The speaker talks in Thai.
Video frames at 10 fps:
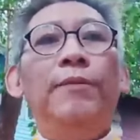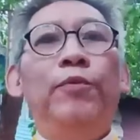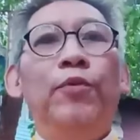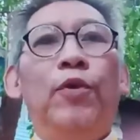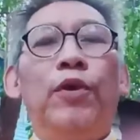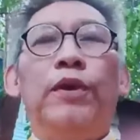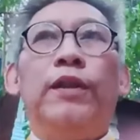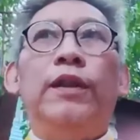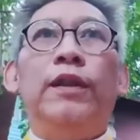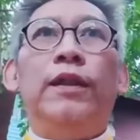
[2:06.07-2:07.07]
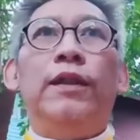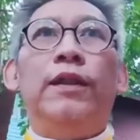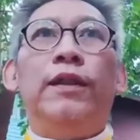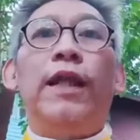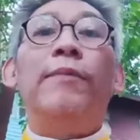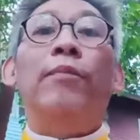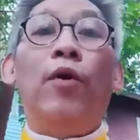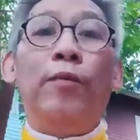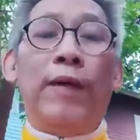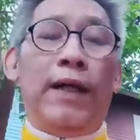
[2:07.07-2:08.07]
ให้ผู้คนที่ได้
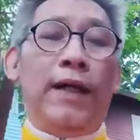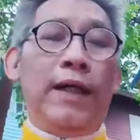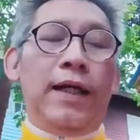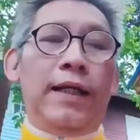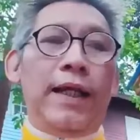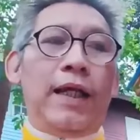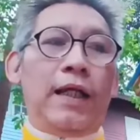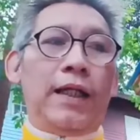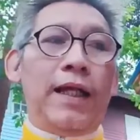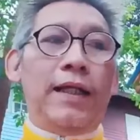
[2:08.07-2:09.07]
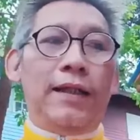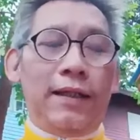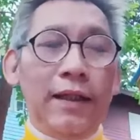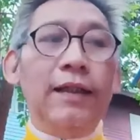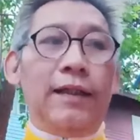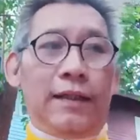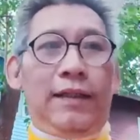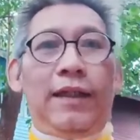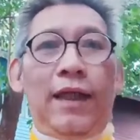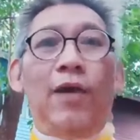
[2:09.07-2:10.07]
พบอ่ะได้ได้เออ
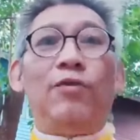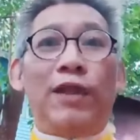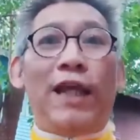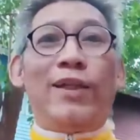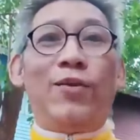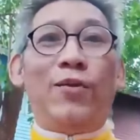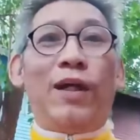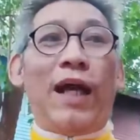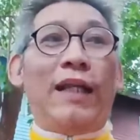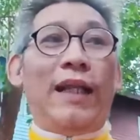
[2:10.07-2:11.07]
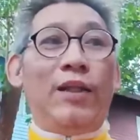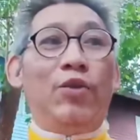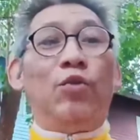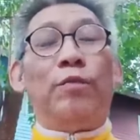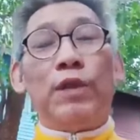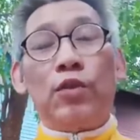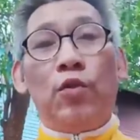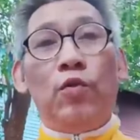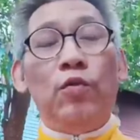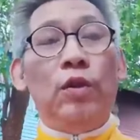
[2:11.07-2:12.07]
เข้าใจตรงกันในจุดประ
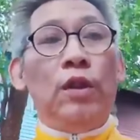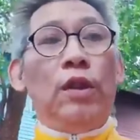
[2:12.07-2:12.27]
สงค์